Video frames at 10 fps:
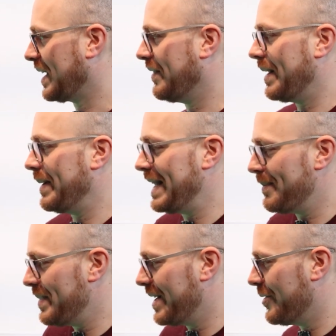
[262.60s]
è
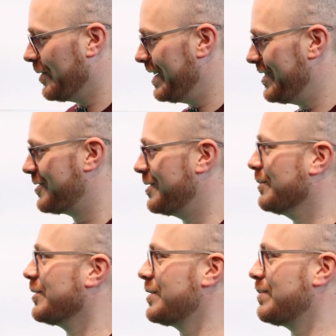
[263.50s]
veramente
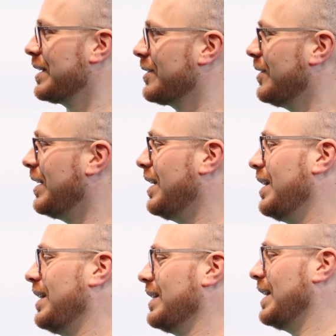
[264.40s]
piccolissimo rispetto
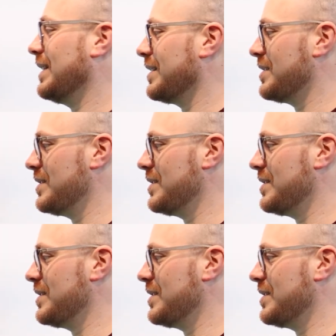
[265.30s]
a, ad altri